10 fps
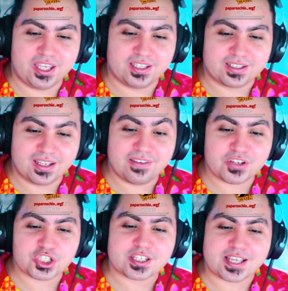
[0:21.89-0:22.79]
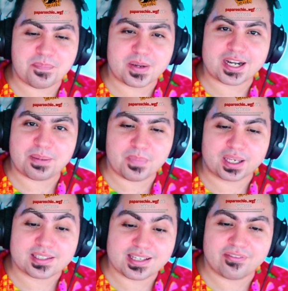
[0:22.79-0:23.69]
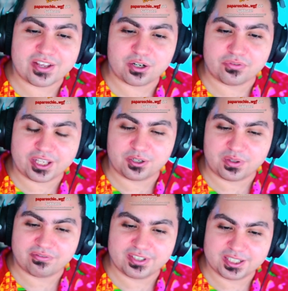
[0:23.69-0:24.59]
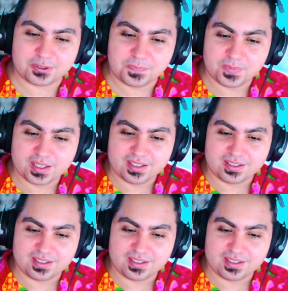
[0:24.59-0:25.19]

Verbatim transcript: fake e invece sembrerebbe che sia vero, vero, davvero.